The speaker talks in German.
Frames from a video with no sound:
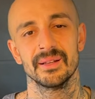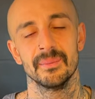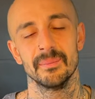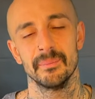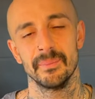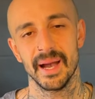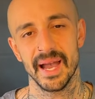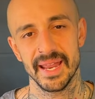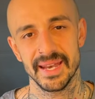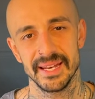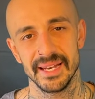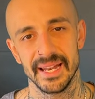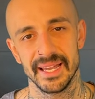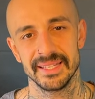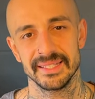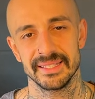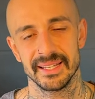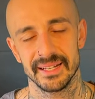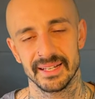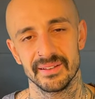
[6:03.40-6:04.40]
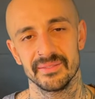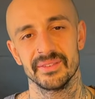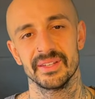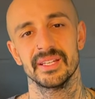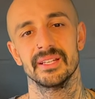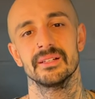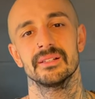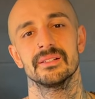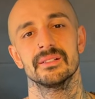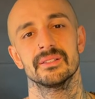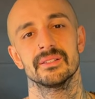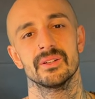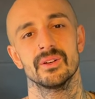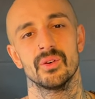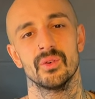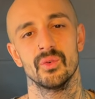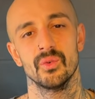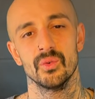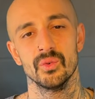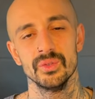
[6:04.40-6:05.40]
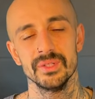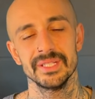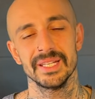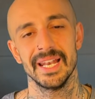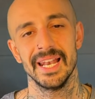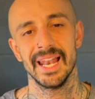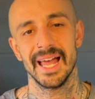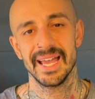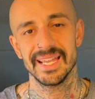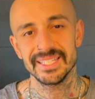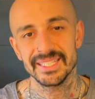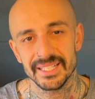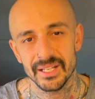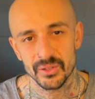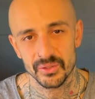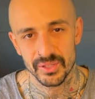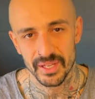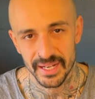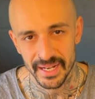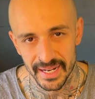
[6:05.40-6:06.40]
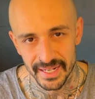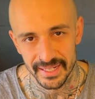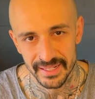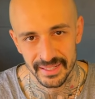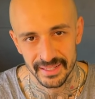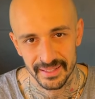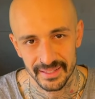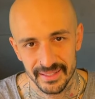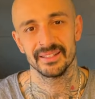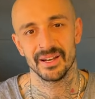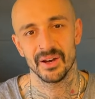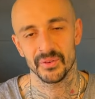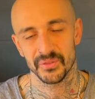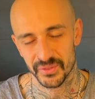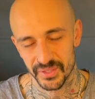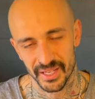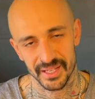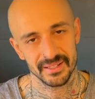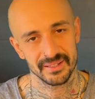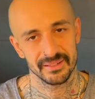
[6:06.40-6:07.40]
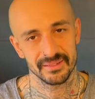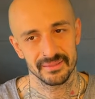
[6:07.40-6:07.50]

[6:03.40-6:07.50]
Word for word: Beine leicht angewinkelt und leicht auseinander aufs Rad.